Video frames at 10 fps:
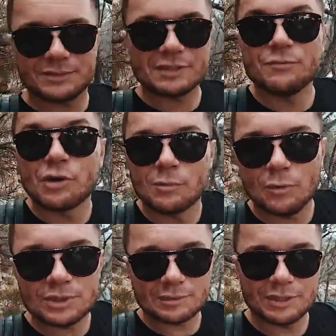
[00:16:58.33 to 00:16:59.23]
За звуком
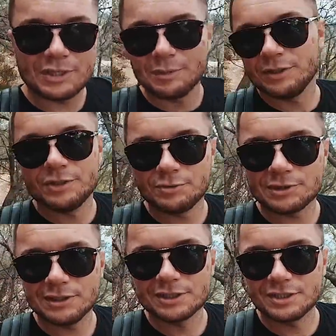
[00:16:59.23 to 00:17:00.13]
коптера мне не было ничего
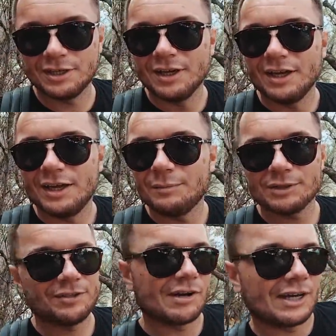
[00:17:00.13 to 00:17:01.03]
слышно. И
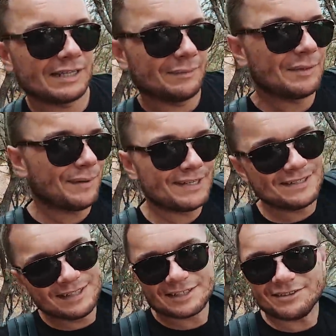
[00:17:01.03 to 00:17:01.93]
после того, как я там
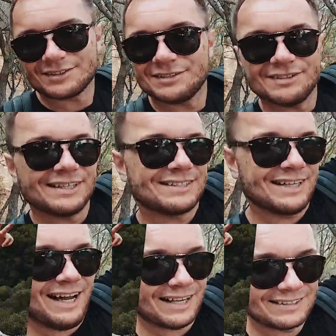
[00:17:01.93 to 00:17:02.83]
напозировался весь
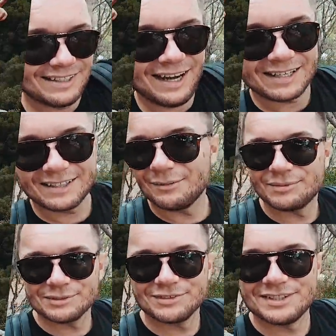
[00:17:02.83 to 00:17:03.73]
так, так, там,
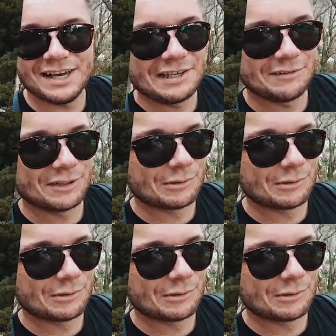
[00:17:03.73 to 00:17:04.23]
блин, вытягивая